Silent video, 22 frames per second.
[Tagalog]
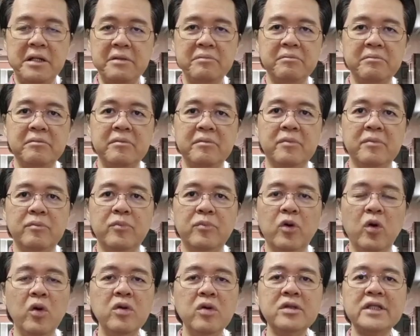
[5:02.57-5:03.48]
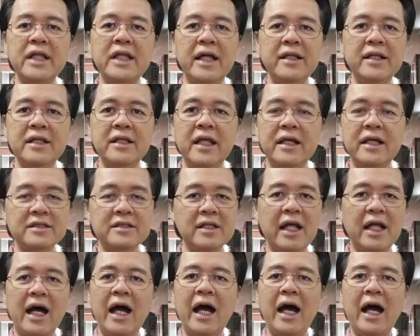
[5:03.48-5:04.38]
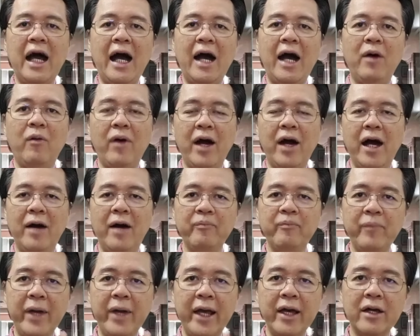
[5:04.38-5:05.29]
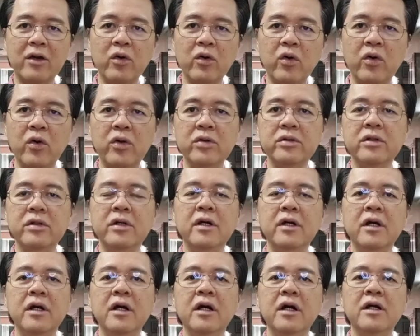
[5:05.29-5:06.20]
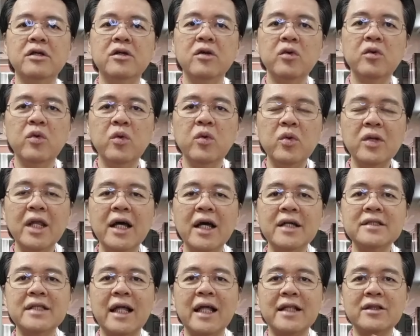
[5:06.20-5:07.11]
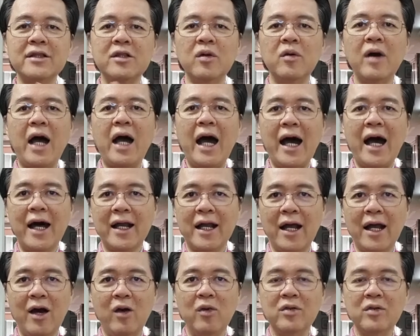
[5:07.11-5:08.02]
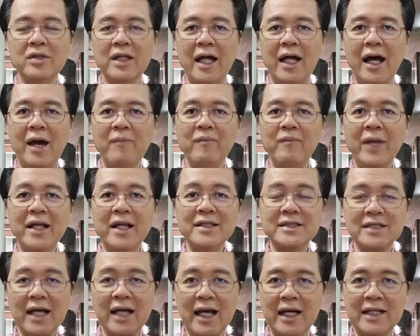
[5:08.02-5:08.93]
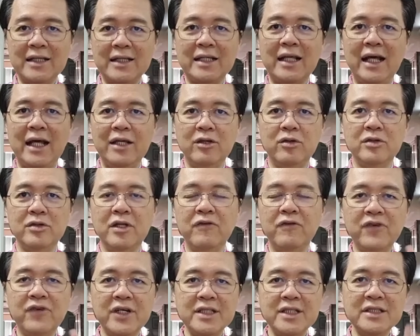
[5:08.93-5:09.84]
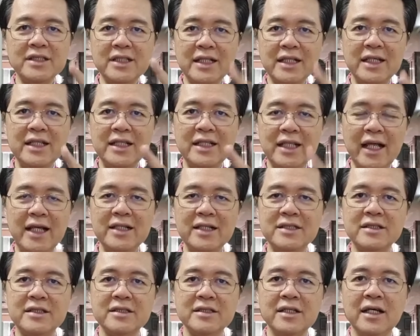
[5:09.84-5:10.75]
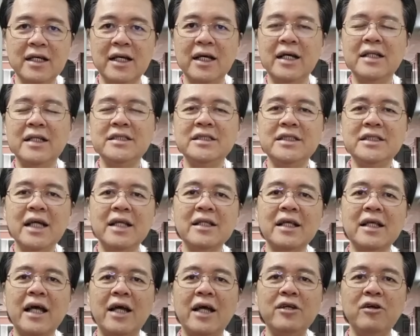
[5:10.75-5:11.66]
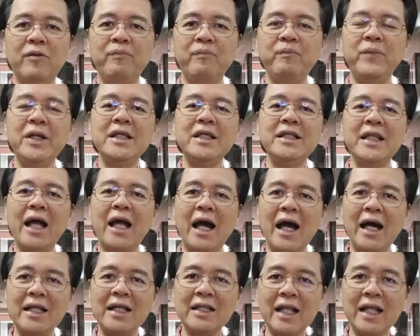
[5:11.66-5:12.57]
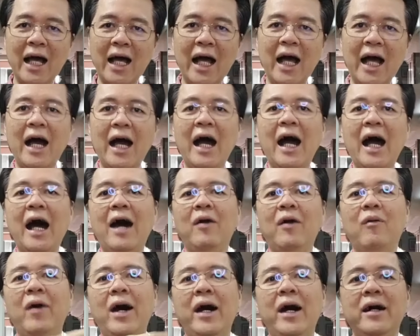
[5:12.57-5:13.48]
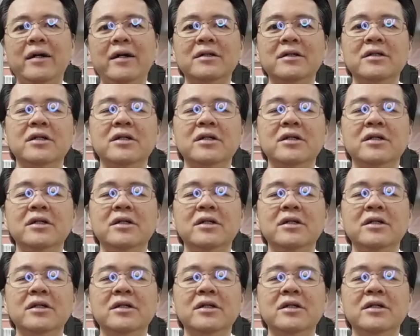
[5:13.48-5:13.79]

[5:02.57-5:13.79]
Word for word: Eh. Buong 10 days nakakahawa ka. Pero, yung unang tatlong araw na may sakit kayo, the first 3 days, dyan kayo pinaka nakakahawa